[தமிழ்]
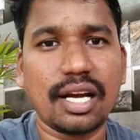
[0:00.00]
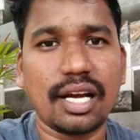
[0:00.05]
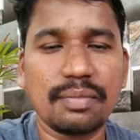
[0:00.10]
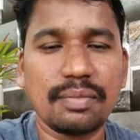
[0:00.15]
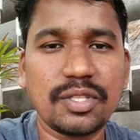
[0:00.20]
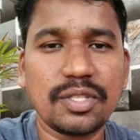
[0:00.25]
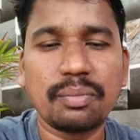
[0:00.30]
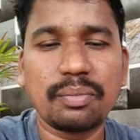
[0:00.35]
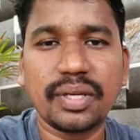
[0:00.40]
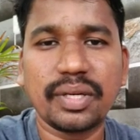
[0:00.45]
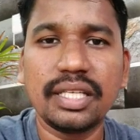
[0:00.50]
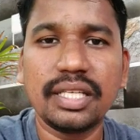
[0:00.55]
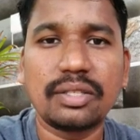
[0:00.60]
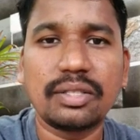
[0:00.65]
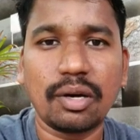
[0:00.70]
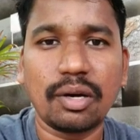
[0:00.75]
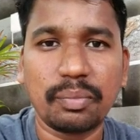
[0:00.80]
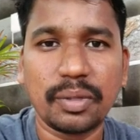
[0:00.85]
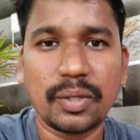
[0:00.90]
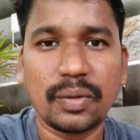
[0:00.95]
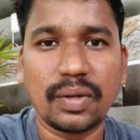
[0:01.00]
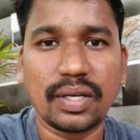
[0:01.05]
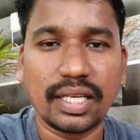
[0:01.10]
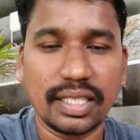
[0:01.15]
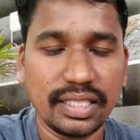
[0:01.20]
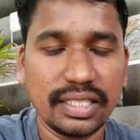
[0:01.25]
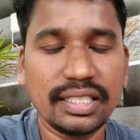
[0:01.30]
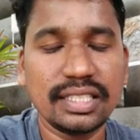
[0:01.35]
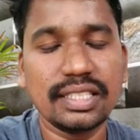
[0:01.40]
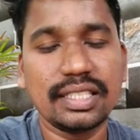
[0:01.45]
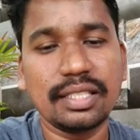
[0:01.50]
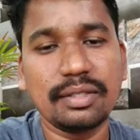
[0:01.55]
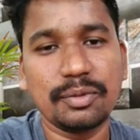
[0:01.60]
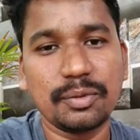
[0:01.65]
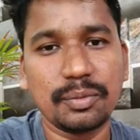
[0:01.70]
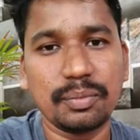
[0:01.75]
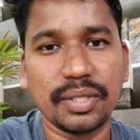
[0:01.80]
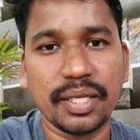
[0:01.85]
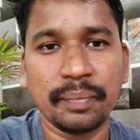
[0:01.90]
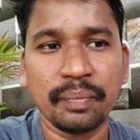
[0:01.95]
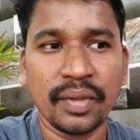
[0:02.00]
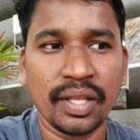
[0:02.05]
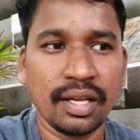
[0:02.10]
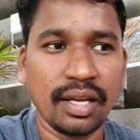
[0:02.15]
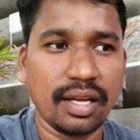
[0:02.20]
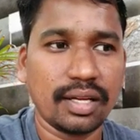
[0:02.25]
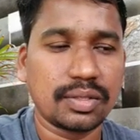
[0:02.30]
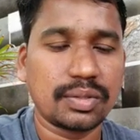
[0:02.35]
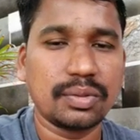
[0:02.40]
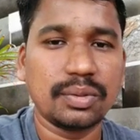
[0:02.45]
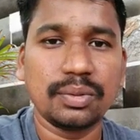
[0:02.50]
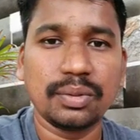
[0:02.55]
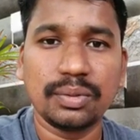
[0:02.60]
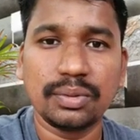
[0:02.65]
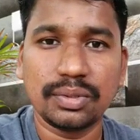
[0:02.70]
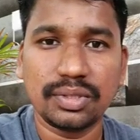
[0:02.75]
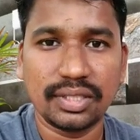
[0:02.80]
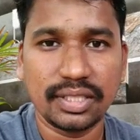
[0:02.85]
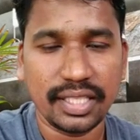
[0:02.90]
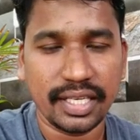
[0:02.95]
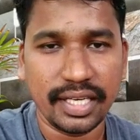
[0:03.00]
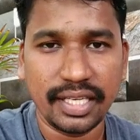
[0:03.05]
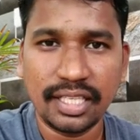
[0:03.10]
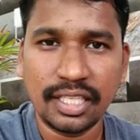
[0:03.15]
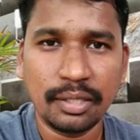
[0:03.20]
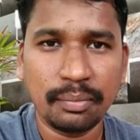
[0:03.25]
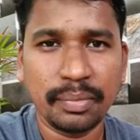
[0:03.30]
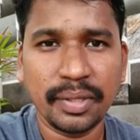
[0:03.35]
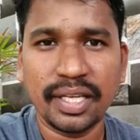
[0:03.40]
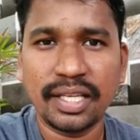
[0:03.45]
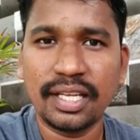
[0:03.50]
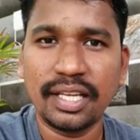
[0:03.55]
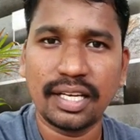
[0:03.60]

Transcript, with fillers: அப்சர்வ் பண்ணி ட்ராப் பண்ணுவாங்க இதுதான் உண்மை ஸோ இந்த ரெண்டு பேர்